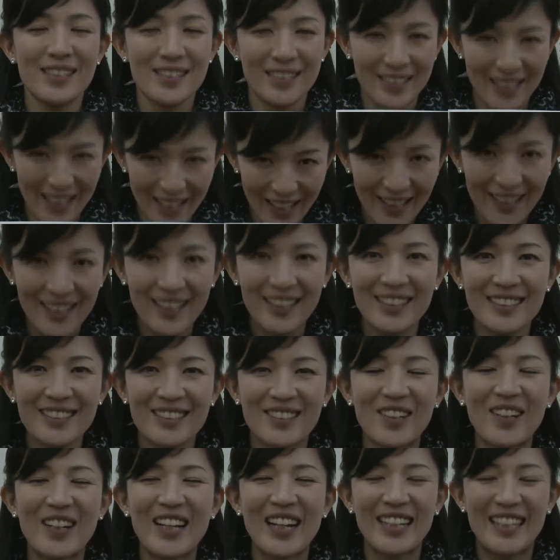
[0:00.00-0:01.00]
すね。
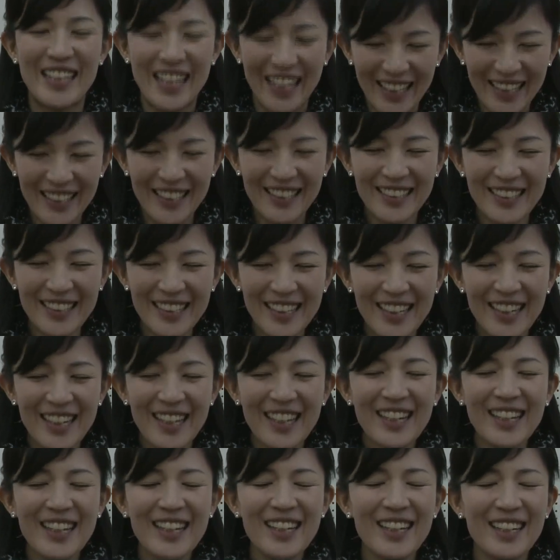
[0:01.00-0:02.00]
それで、
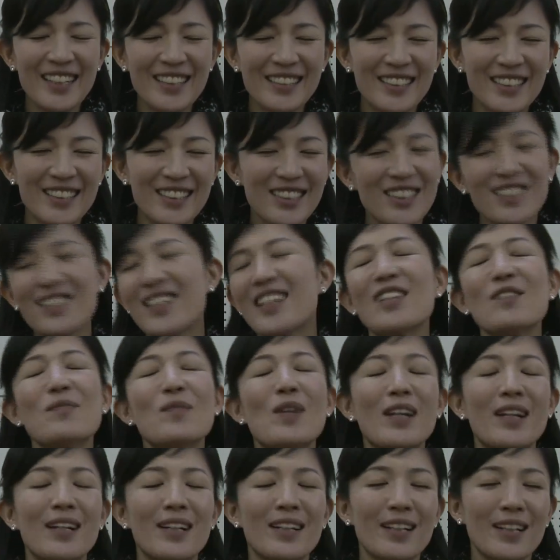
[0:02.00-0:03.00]
えー、実は
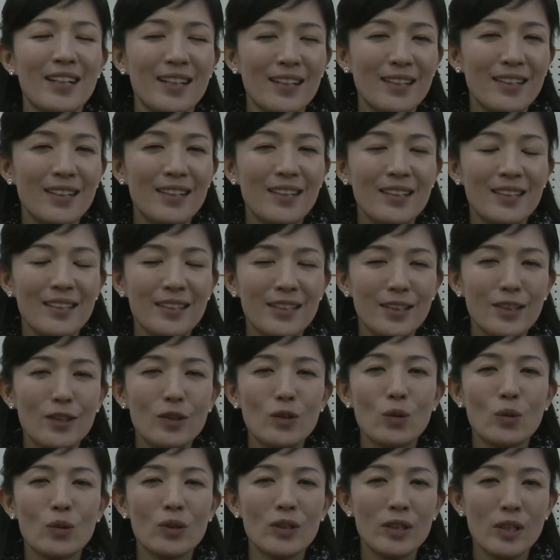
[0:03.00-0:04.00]
今から
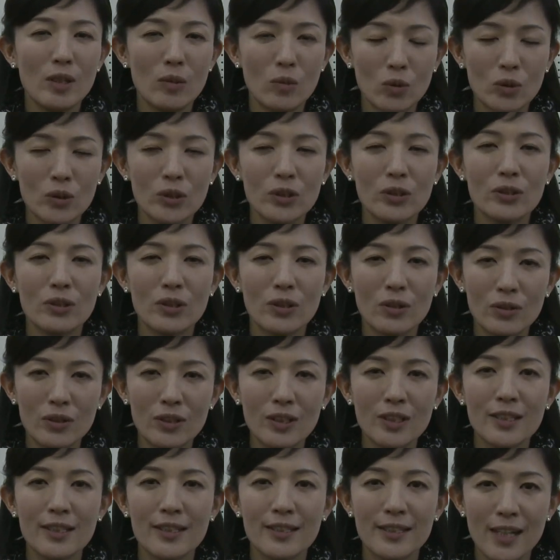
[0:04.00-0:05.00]
インドにでも修行
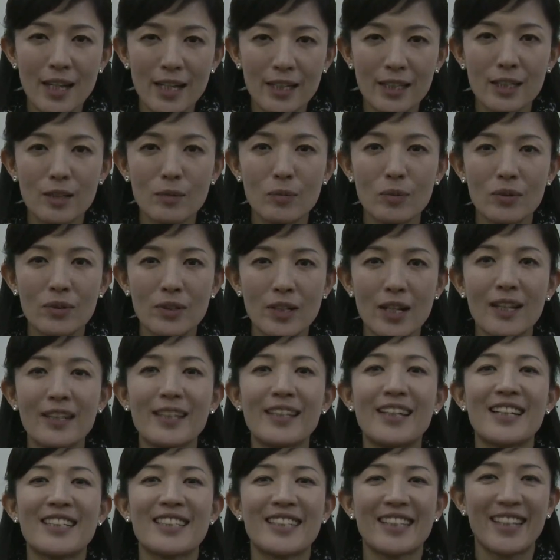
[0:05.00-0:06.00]
に行きたい気分な
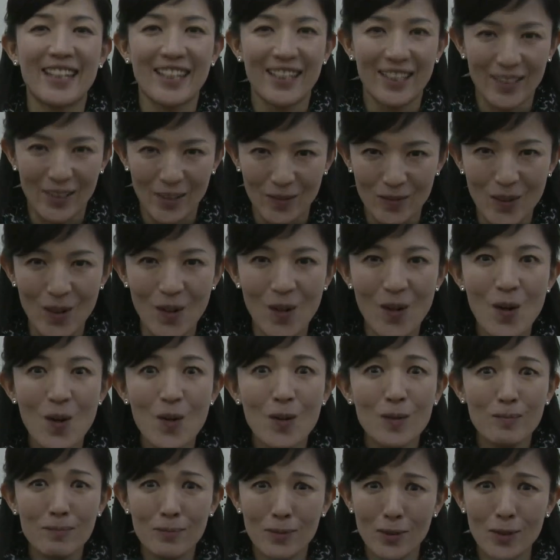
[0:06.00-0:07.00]
んですけれども
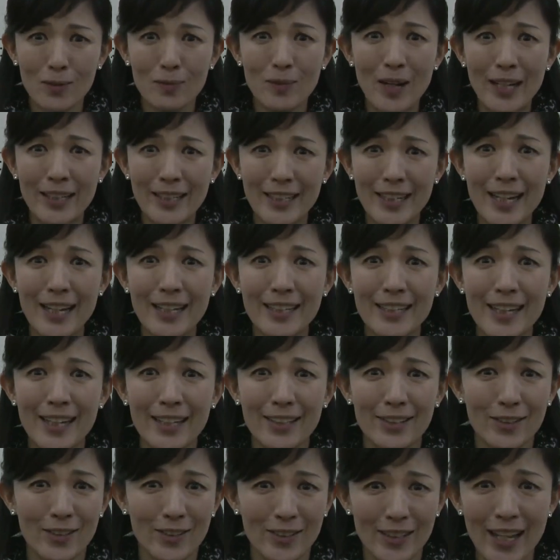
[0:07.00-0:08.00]
もう間に合わ
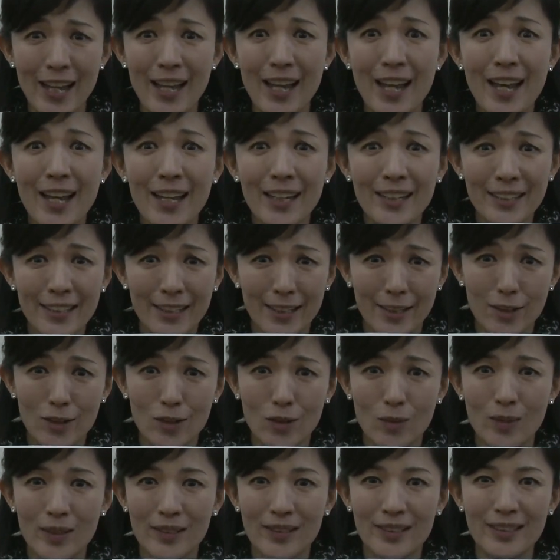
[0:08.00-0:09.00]
ないので稽
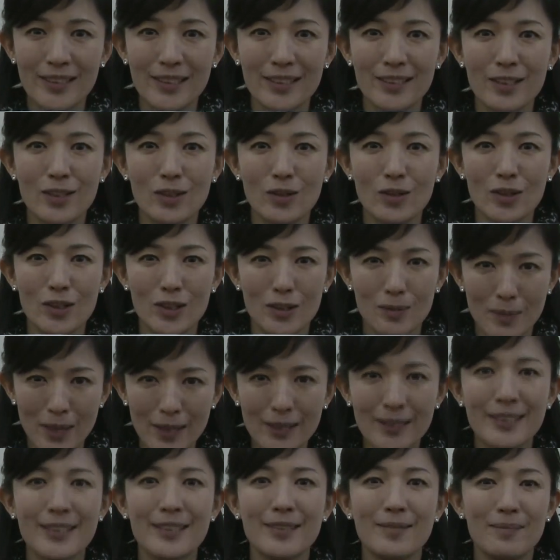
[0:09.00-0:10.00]
古場で修行し
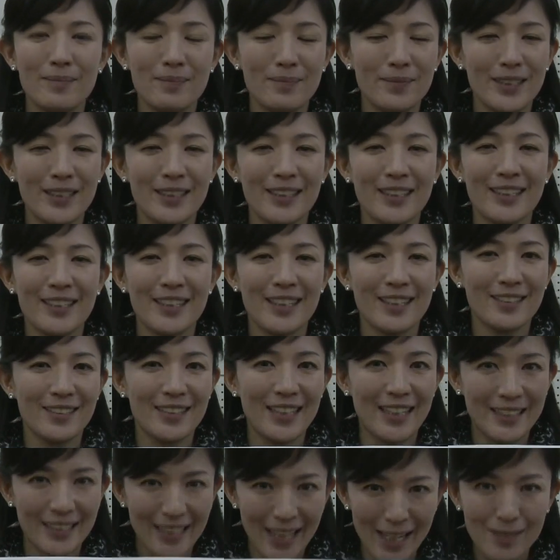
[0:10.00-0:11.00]
ます。見に来て
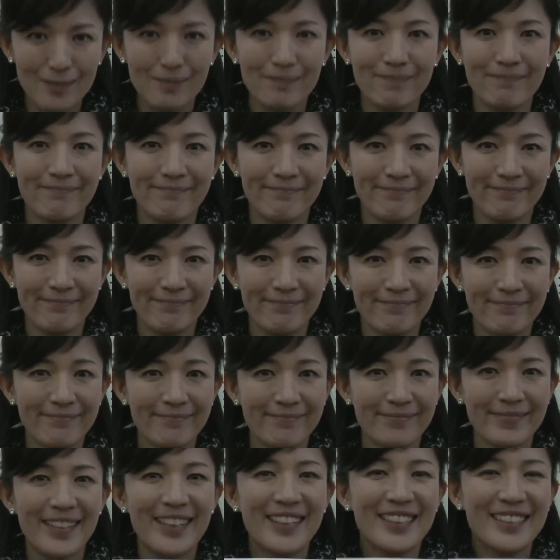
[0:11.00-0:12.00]
ください。
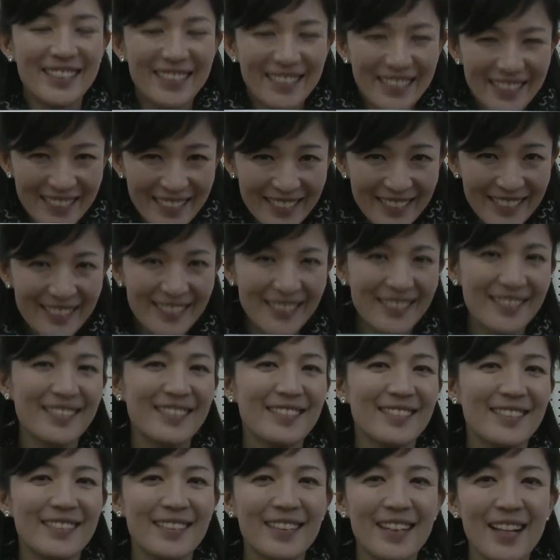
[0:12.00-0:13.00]

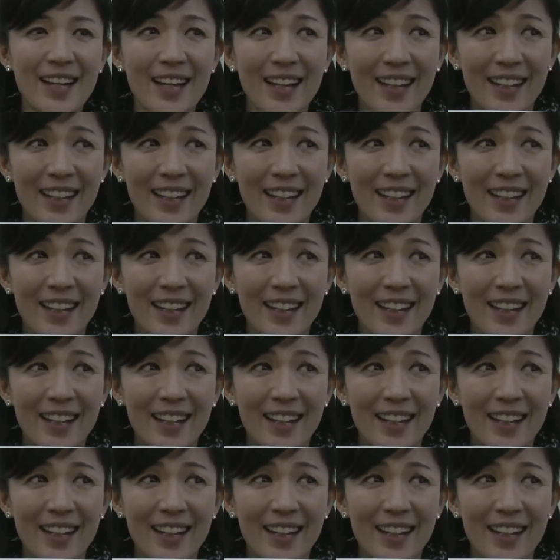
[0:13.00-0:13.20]
あ